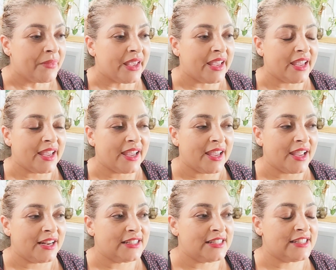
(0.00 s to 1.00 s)
é,
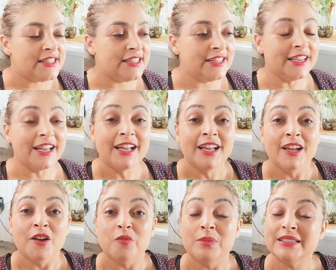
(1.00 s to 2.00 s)
tinha
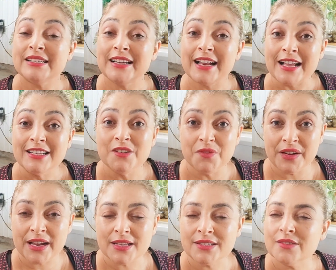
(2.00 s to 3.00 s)
umas
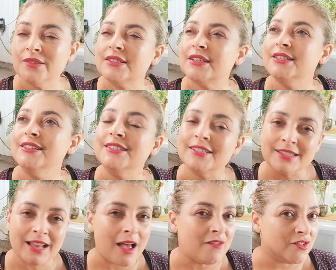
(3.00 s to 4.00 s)
gratificações que a gente
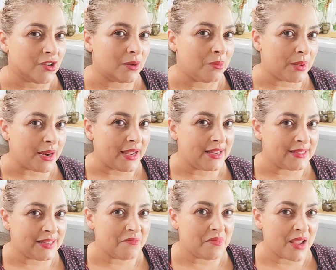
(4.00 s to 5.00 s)
estava ora, para
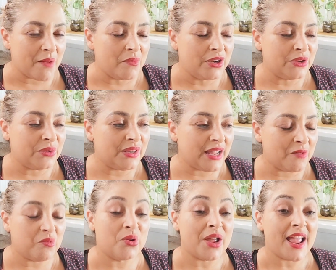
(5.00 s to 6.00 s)
receber há muito
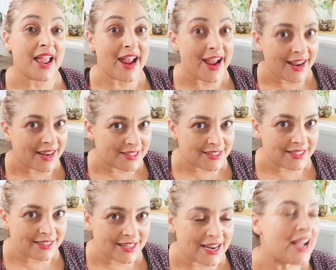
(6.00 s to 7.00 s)
tempo. Elas
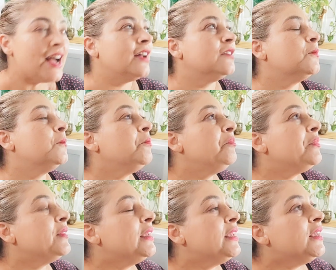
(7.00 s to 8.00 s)
entraram.
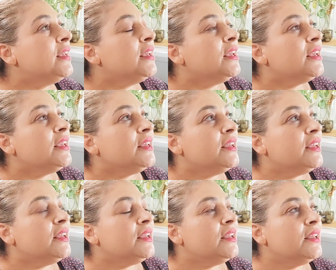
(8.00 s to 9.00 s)

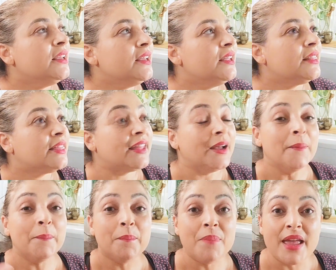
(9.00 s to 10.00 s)
E
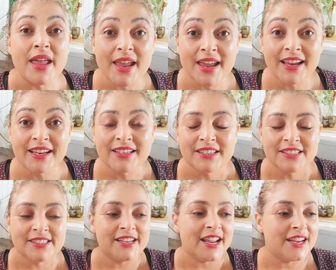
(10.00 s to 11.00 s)
também,
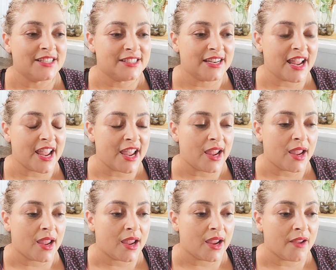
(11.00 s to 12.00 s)
gente,
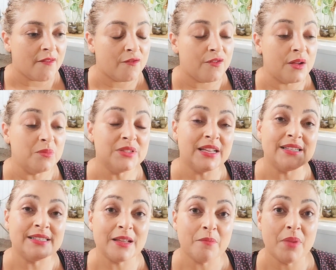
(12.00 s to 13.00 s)
é, vamos
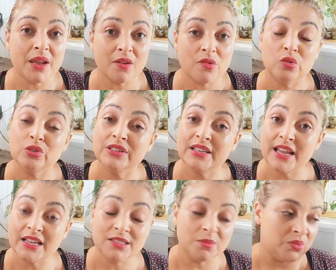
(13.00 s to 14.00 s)
receber o
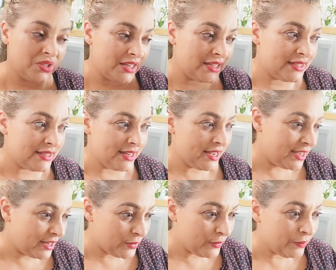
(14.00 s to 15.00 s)
décimo
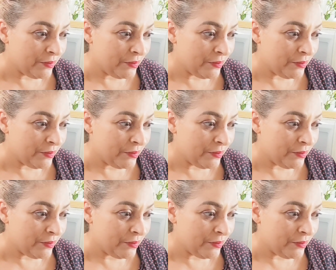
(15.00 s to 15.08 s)
terceiro.